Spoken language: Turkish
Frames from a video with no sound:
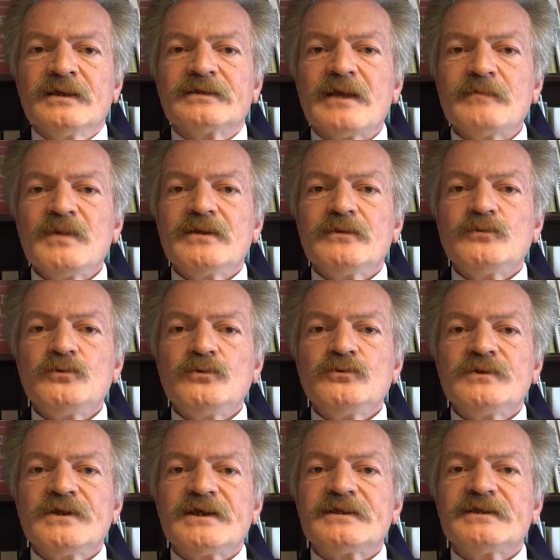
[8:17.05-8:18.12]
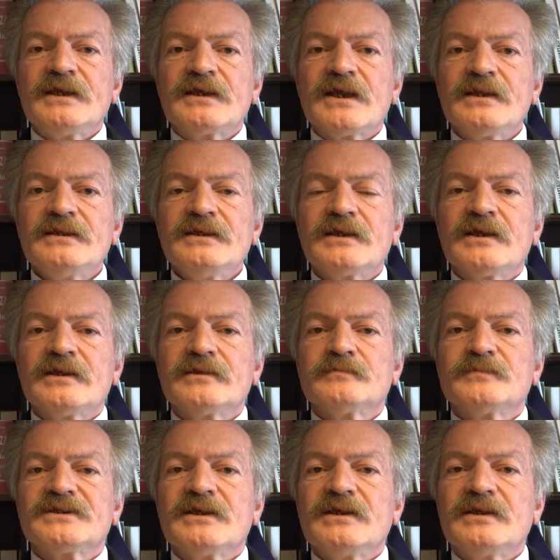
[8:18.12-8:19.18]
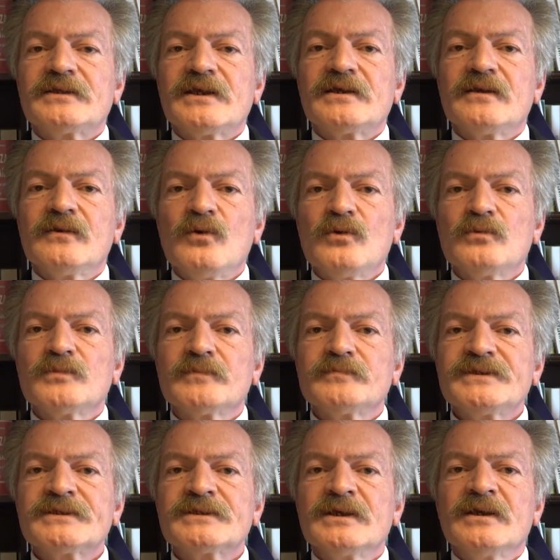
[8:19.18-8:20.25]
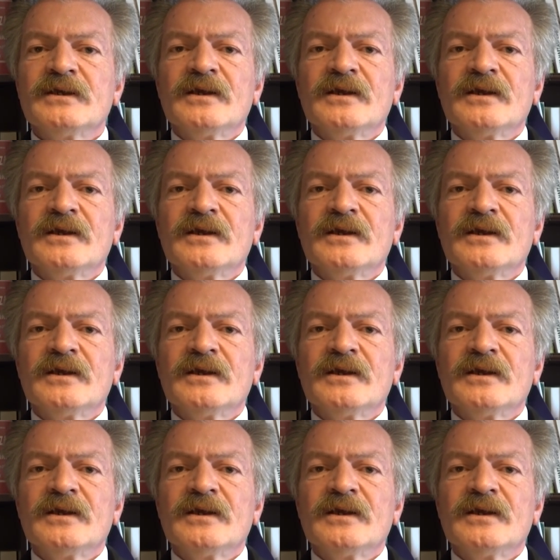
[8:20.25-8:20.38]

temel ürünlerde kendi kendimize yeterli olmamız